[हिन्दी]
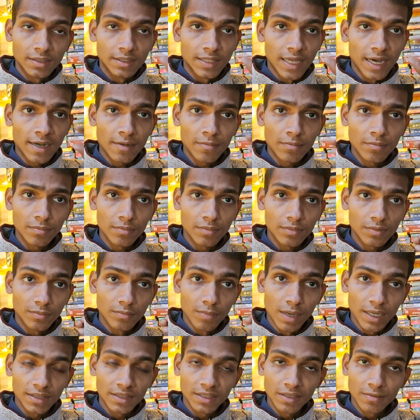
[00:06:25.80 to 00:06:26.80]
धर्म
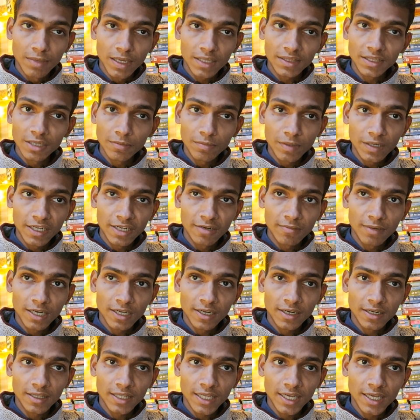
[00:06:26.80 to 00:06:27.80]
व्यक्ति व्यक्ति पर निर्भर
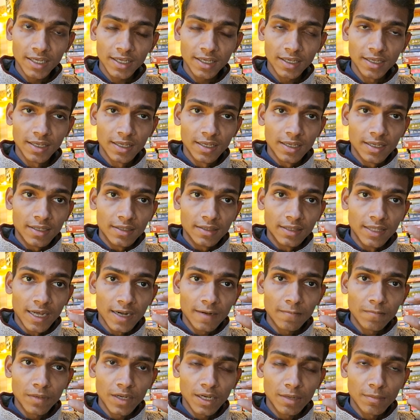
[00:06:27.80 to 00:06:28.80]
करता है
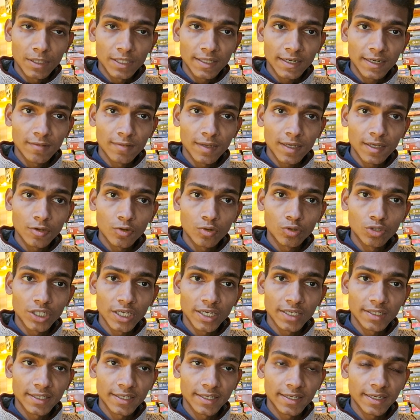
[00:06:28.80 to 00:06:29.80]
धर्म का मतलब है कुछ
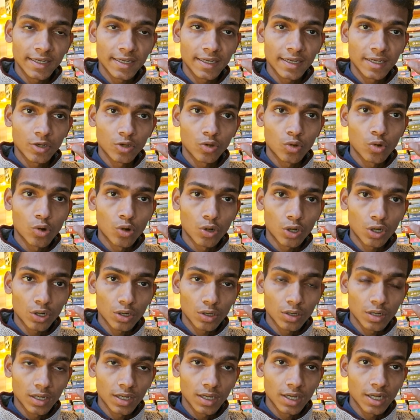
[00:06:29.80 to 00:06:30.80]
ऐसे कोड
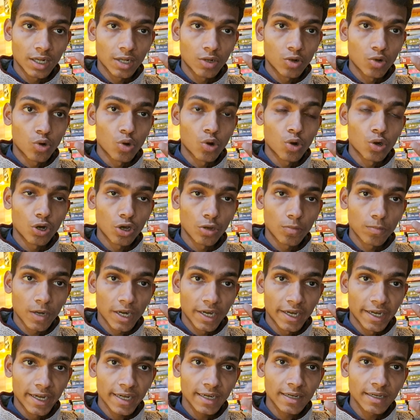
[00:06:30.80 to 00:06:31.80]
कोड ऑफ
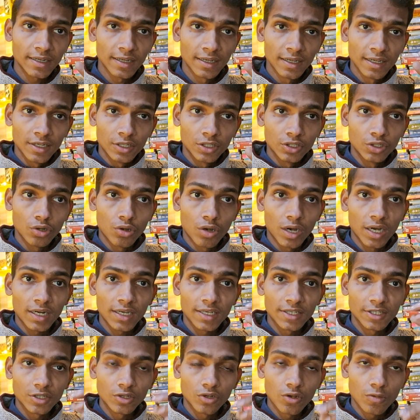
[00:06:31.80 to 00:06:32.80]
कंडक्ट जो हर
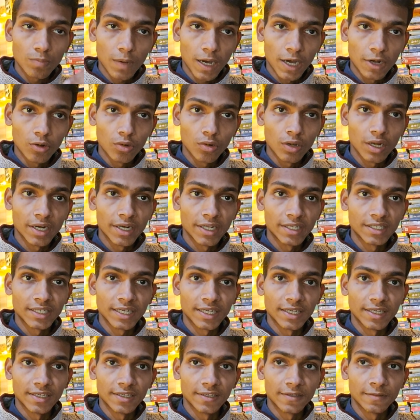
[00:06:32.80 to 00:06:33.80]
किसी को फॉलो करने
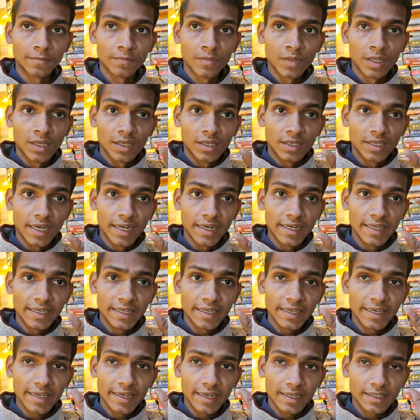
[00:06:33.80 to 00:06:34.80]
चाहिए यानी
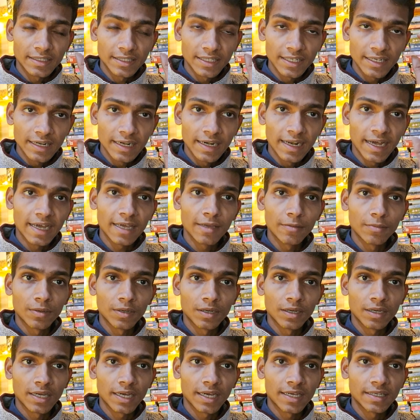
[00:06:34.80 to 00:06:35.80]
कि एक अच्छी लाइफ
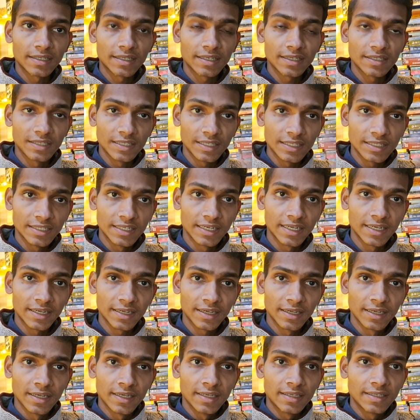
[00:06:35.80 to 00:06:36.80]
कैसे जी जाए
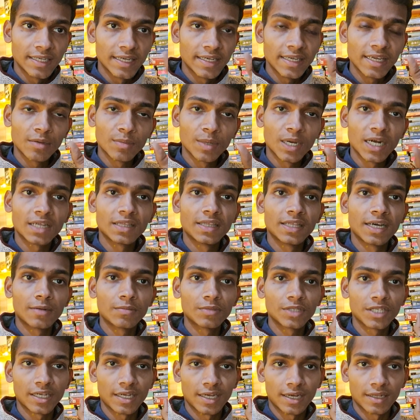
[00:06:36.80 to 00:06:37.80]
यही हमारा धर्म
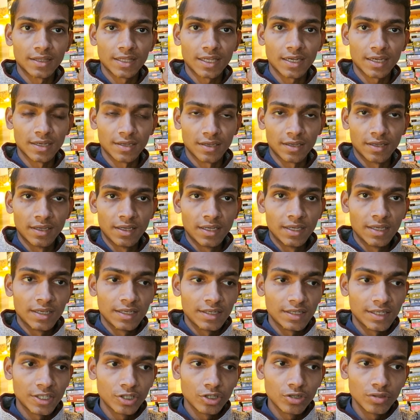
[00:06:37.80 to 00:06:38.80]
सिखाता है
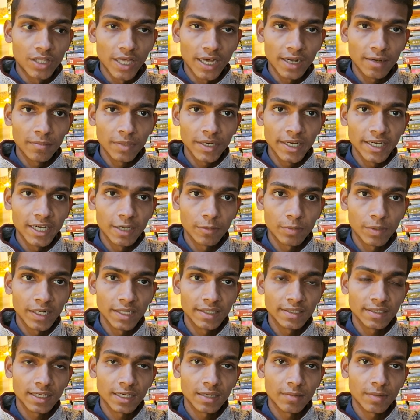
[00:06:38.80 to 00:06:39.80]
ये जो धर्म की
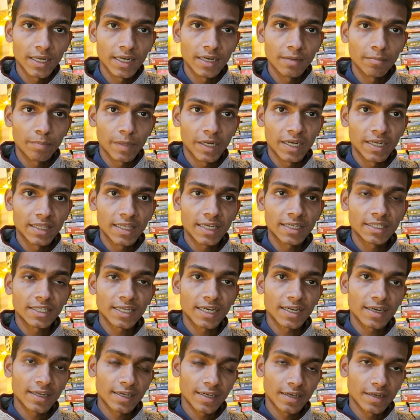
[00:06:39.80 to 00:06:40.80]
डेफिनेशन हमारे
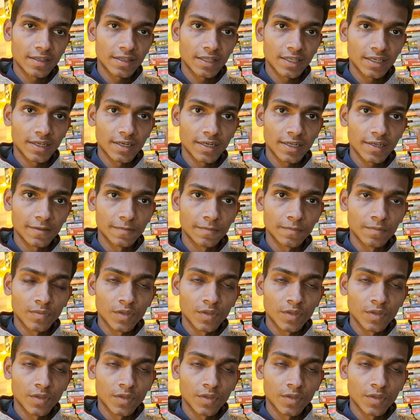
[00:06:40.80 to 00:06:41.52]
पंडिताचार्य करते हैं ना